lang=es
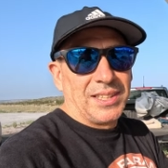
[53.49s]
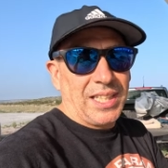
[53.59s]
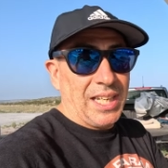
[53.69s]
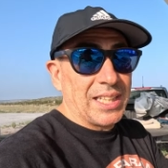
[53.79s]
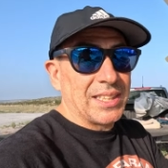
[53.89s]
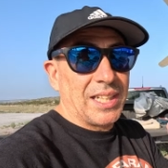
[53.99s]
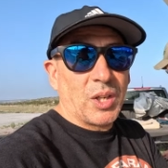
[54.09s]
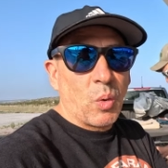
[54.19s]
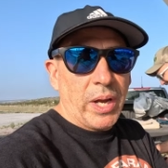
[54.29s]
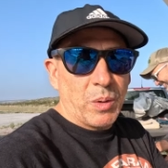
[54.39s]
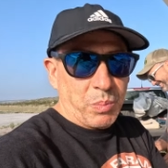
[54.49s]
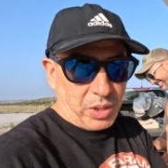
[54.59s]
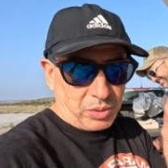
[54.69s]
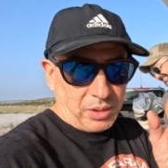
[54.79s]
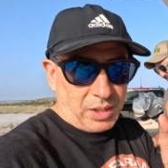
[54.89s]
Tiene que tener juego,
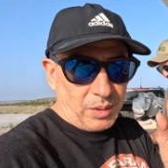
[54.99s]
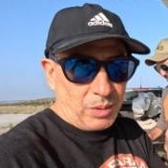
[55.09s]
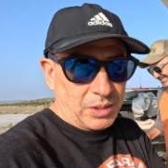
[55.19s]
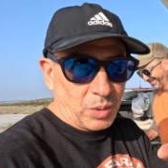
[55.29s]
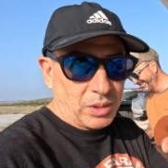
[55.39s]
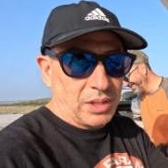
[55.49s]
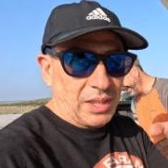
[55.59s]
por eso tienen un resorte,